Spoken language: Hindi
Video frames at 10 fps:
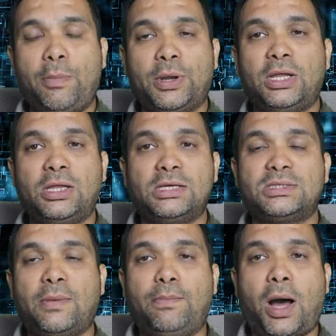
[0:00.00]
अपने
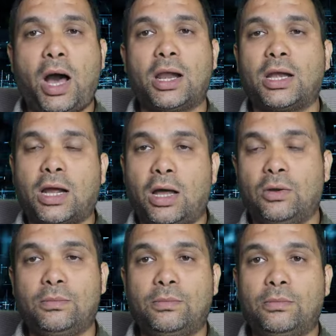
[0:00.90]
देश से बाहर
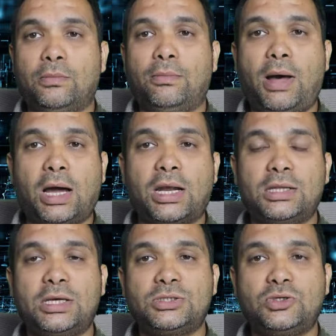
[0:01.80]
निकालो
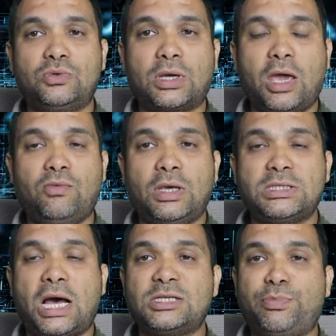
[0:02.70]
बांग्लादेशियों के
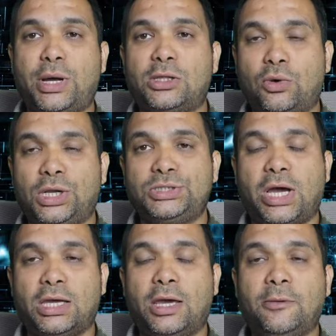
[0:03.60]
वीजाज बंद होने
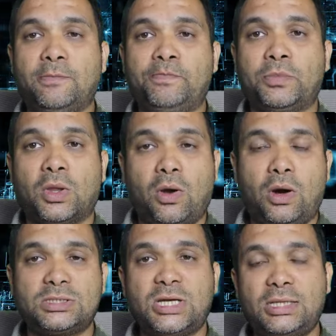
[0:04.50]
चाहिए
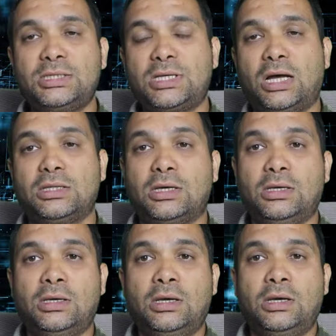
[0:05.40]
और साथ ही साथ
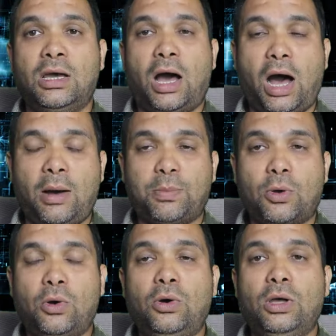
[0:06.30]

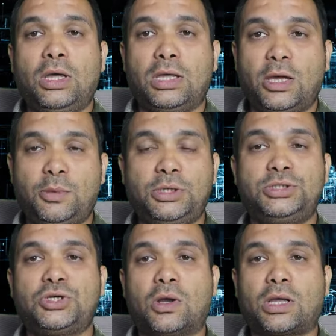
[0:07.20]
आपको ये भी
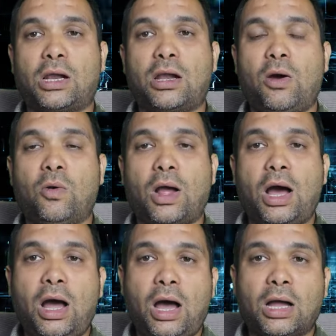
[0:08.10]
इंश्योर करना
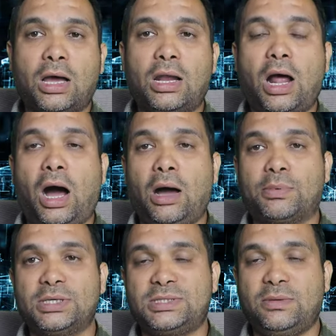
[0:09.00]
होगा अगर
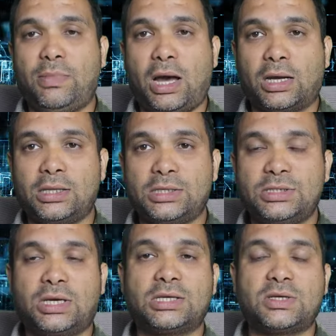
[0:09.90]
आप किसी
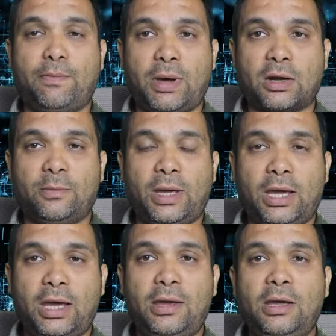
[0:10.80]
बांग्लादेशी के संपर्क में
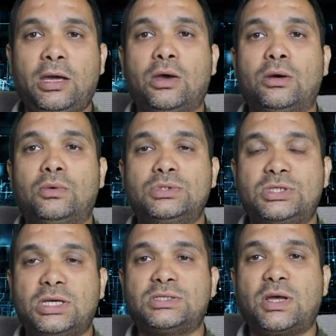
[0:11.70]
हैं
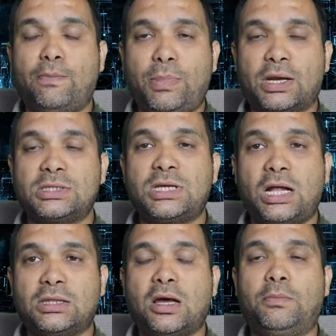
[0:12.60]
उनसे संपर्क
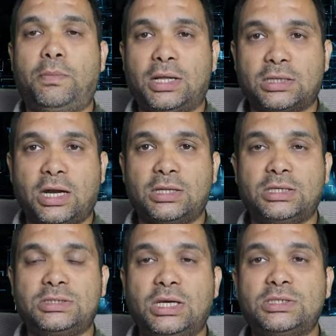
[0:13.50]
साधना बंद कर
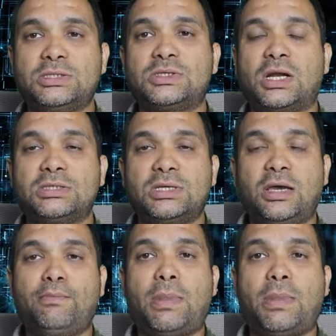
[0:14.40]
दीजिए जिस तरह से